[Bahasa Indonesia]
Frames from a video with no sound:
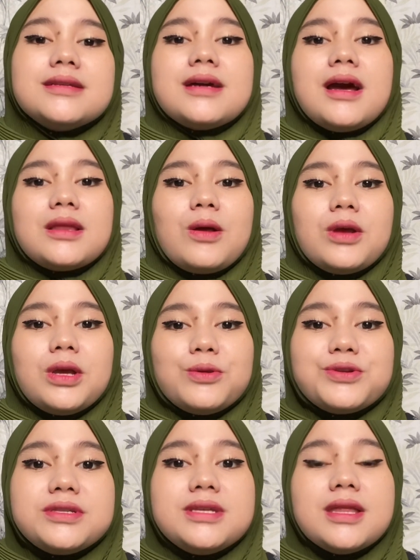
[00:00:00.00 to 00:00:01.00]
katalog
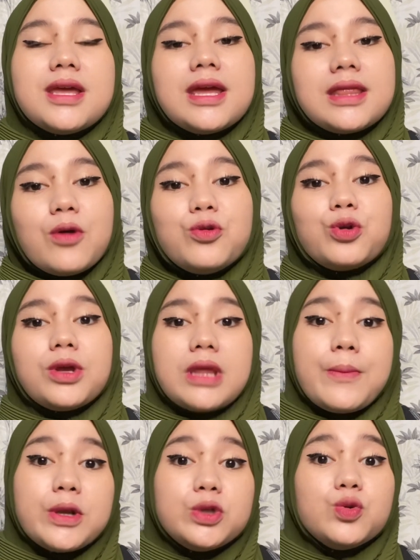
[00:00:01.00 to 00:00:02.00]
itu senjata kita untuk kita
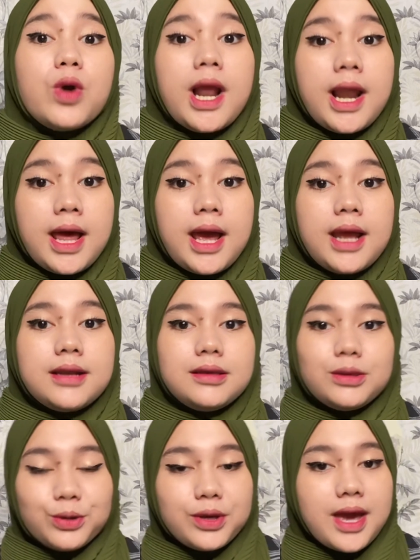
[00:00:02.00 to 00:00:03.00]
berjualan
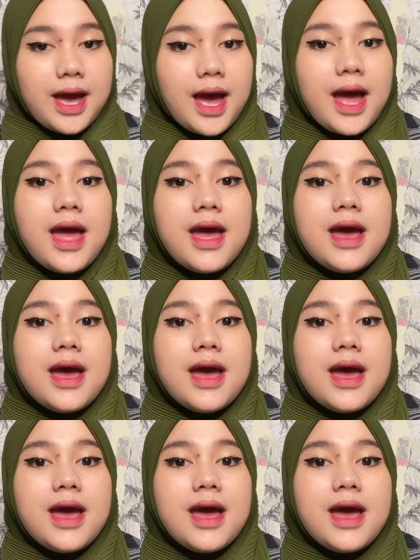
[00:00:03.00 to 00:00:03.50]
gitu ya